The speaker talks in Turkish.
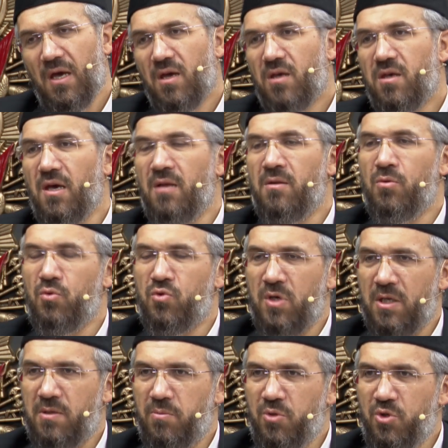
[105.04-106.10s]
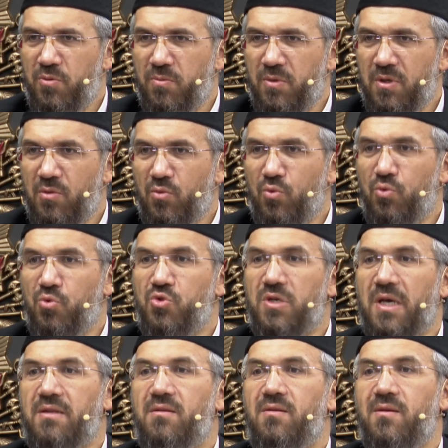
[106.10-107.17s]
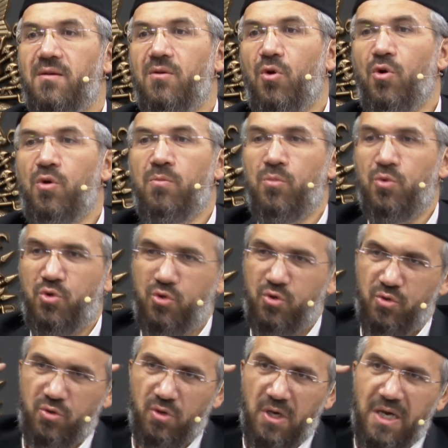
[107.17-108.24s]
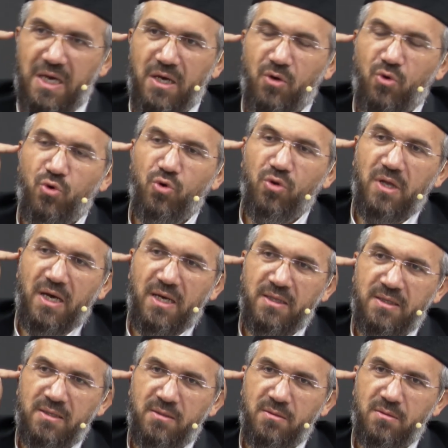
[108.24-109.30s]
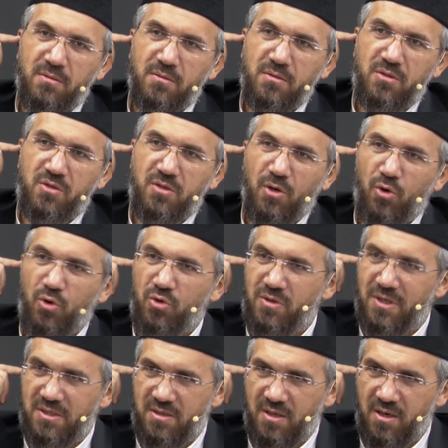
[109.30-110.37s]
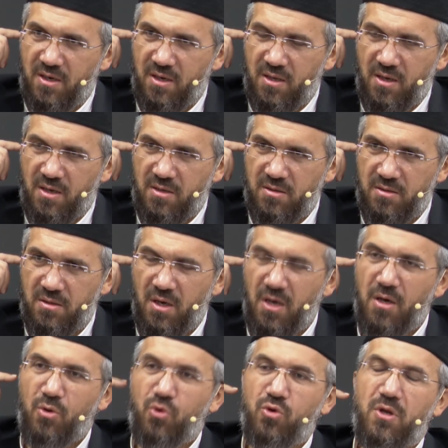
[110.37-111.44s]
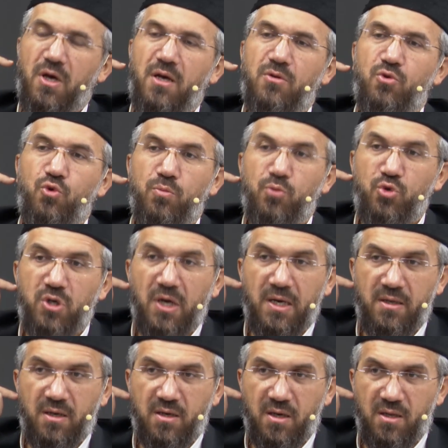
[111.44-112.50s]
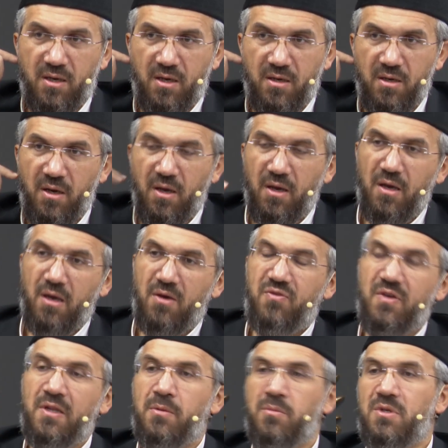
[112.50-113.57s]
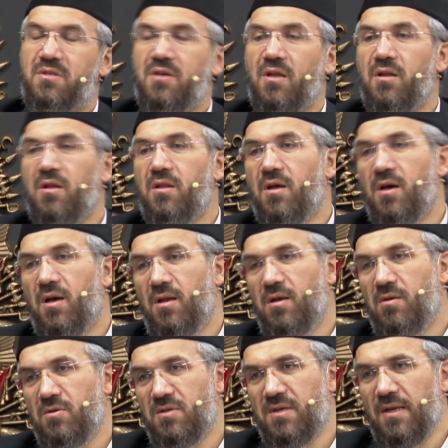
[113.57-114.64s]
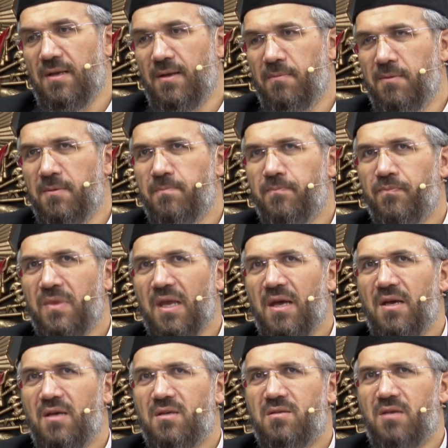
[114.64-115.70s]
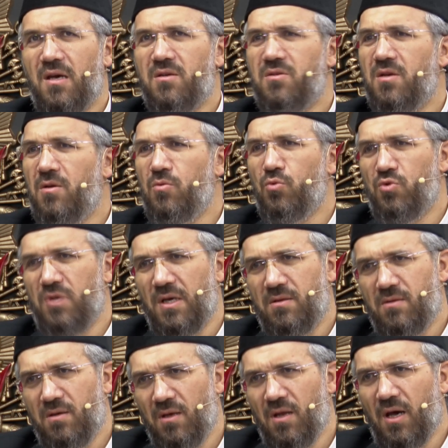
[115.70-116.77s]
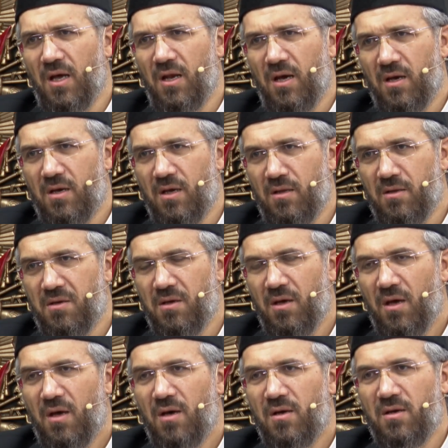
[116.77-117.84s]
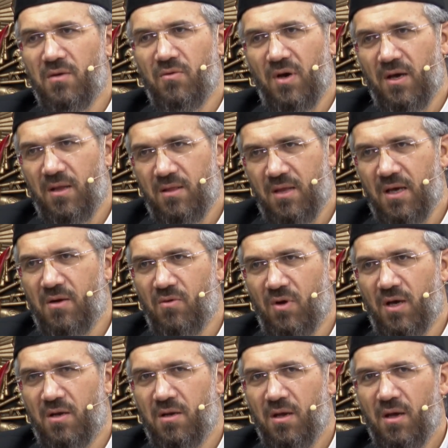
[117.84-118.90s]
Kendi uzatmış mı? Uzattığı olmuş. Kulağının işte ortasına kadar, kulağın yumuşağına kadar, Efendimiz sallallahu aleyhi ve sellemin saçlarını uzattığıyla alakalı rivayetler var.